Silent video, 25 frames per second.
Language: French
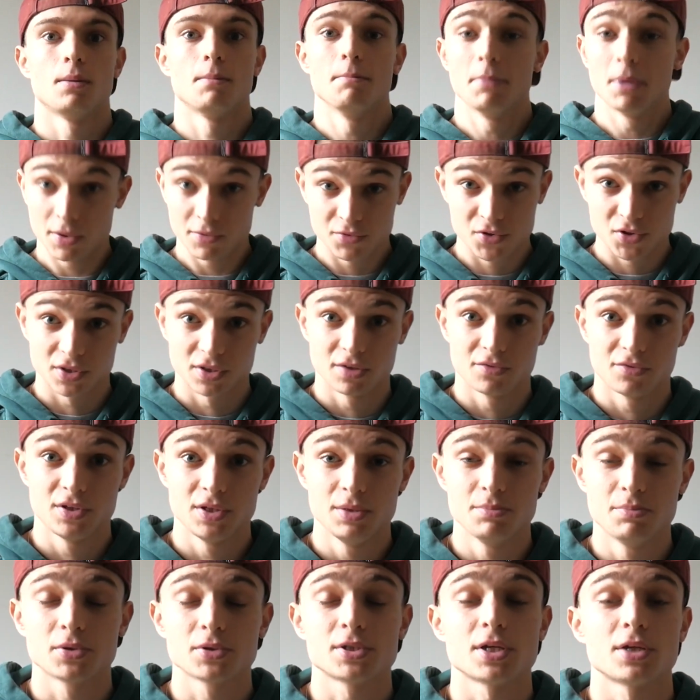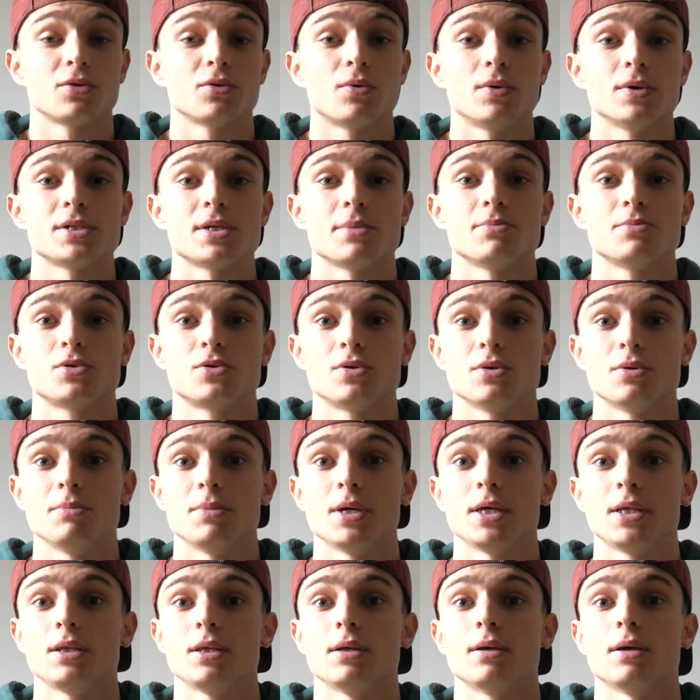Bref, j'en ai fini pour cette troisième
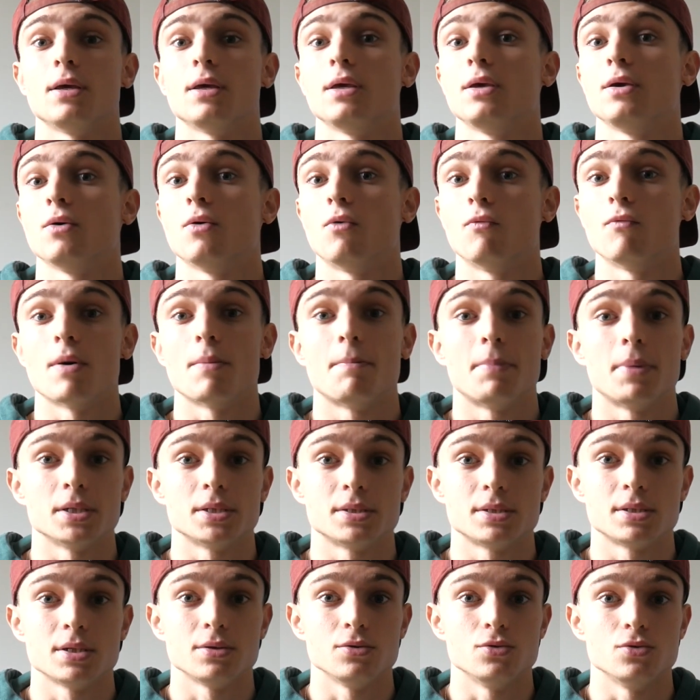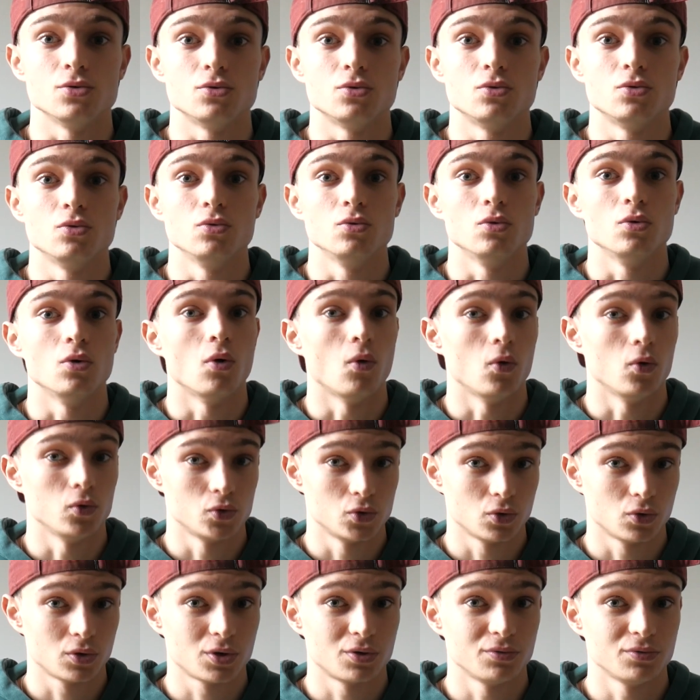semaine et on va passer du coup au
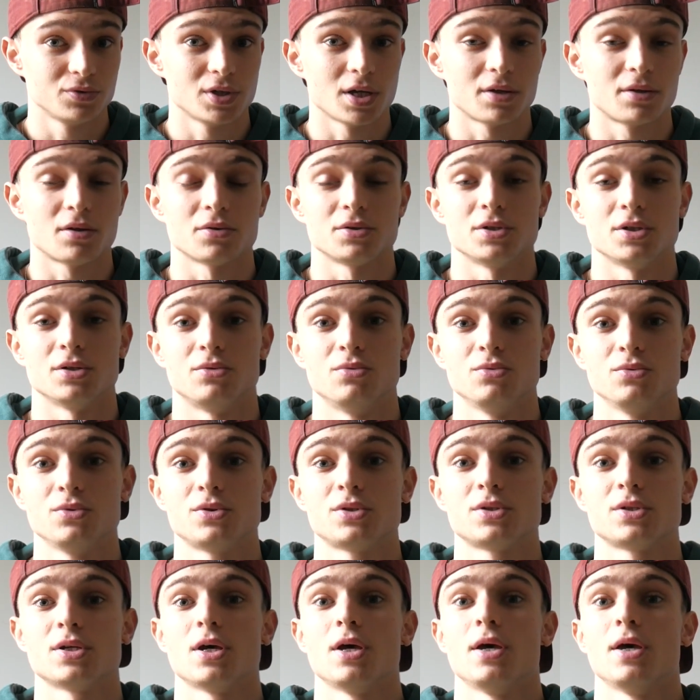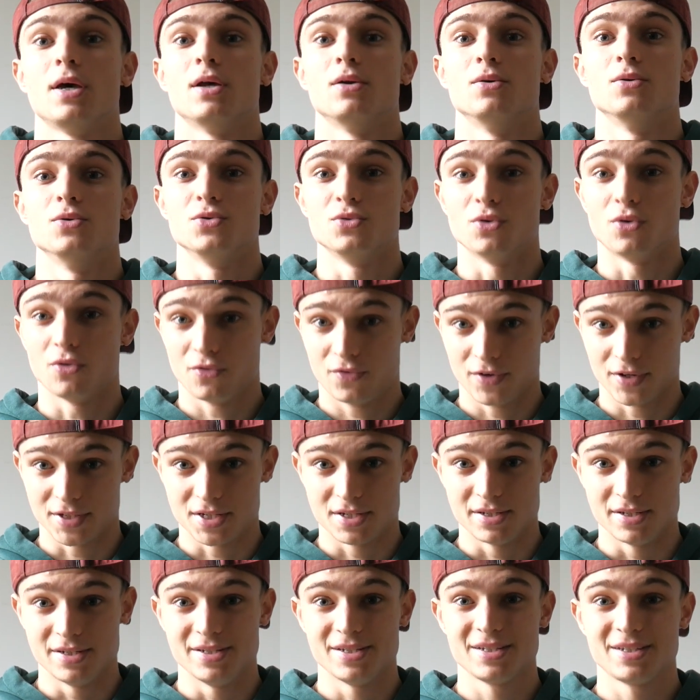jour que vous attendiez tous, le jour
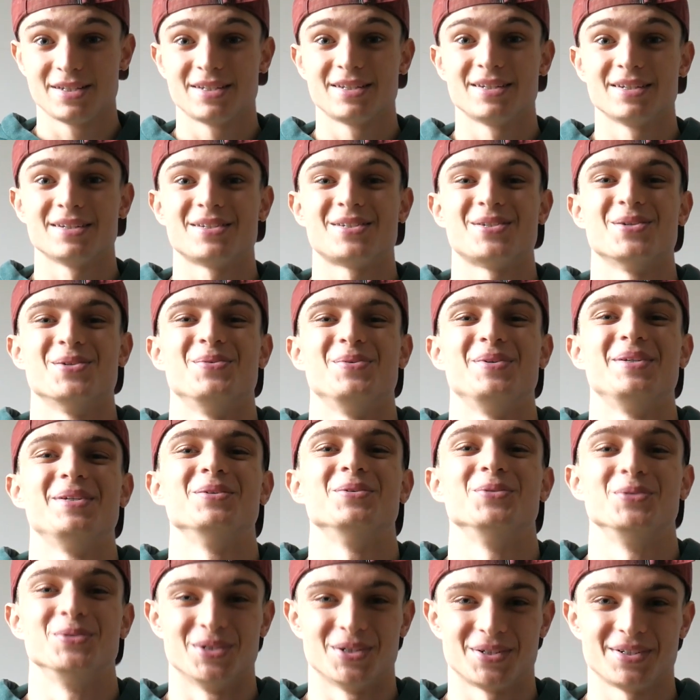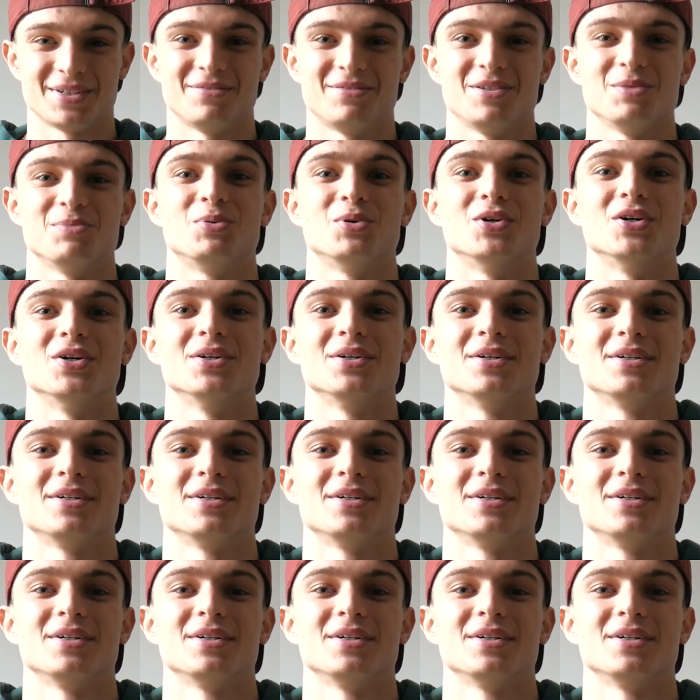fatidique, celui où j'enlève les poids.